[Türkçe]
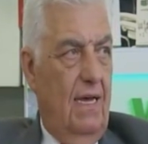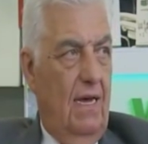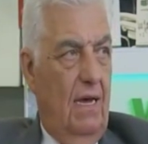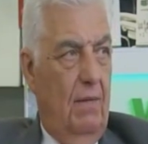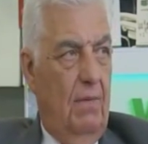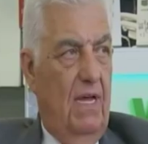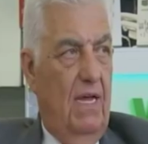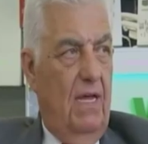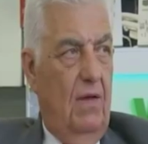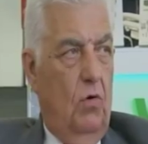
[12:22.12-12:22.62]

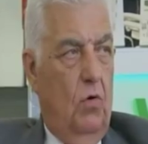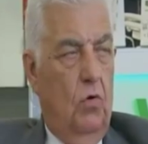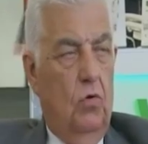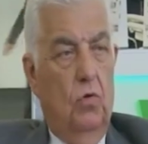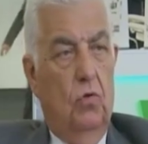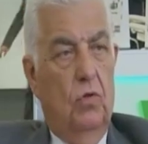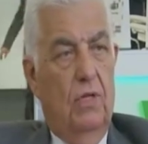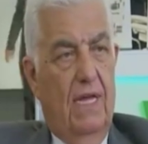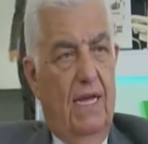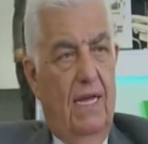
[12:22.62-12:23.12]
Ama
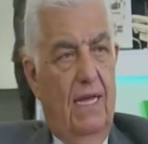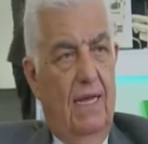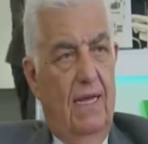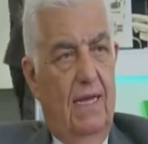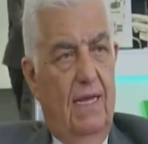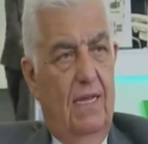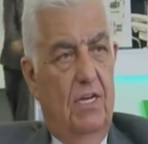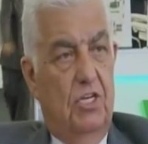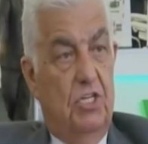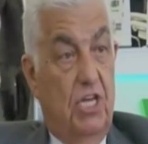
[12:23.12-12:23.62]
onun da
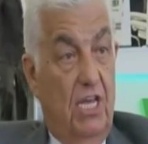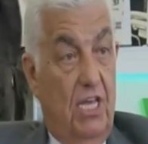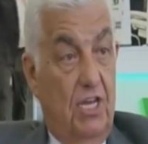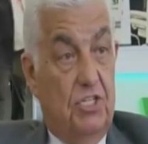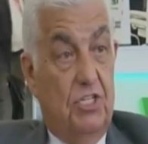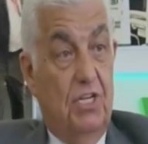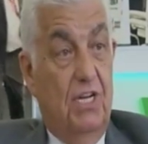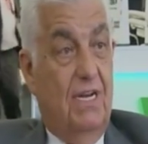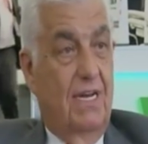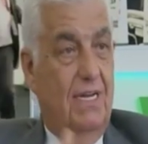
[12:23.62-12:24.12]

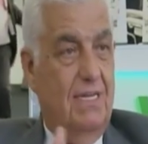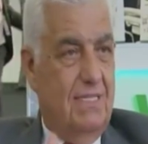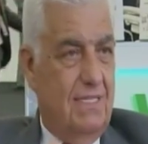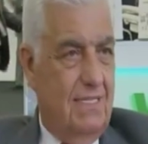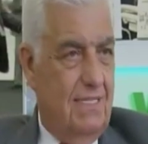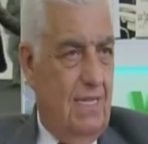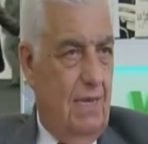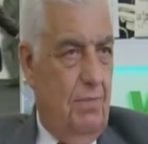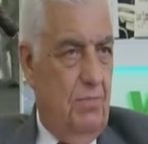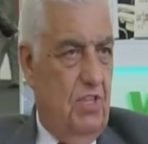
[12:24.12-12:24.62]
şehircilik
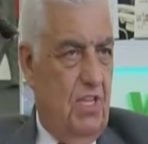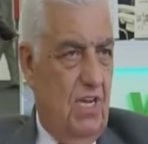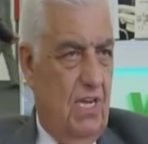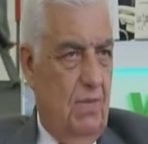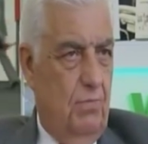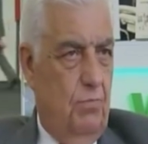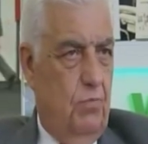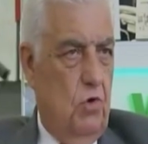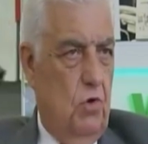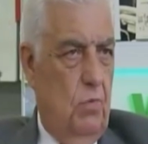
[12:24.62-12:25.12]
açısından bir
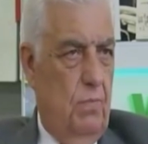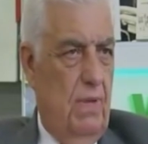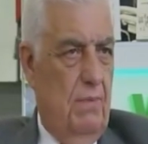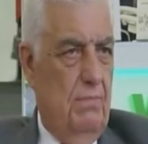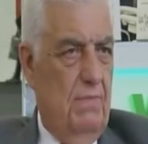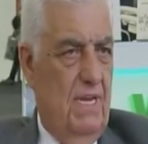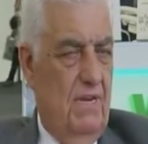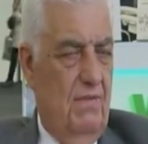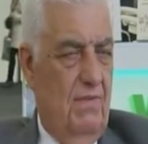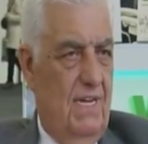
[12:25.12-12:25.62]
takım
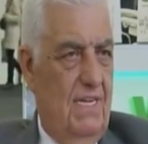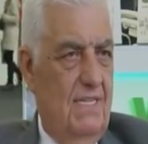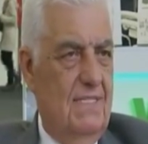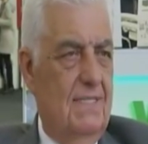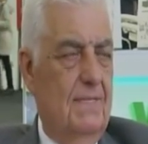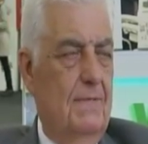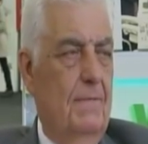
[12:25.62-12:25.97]
problemleri var.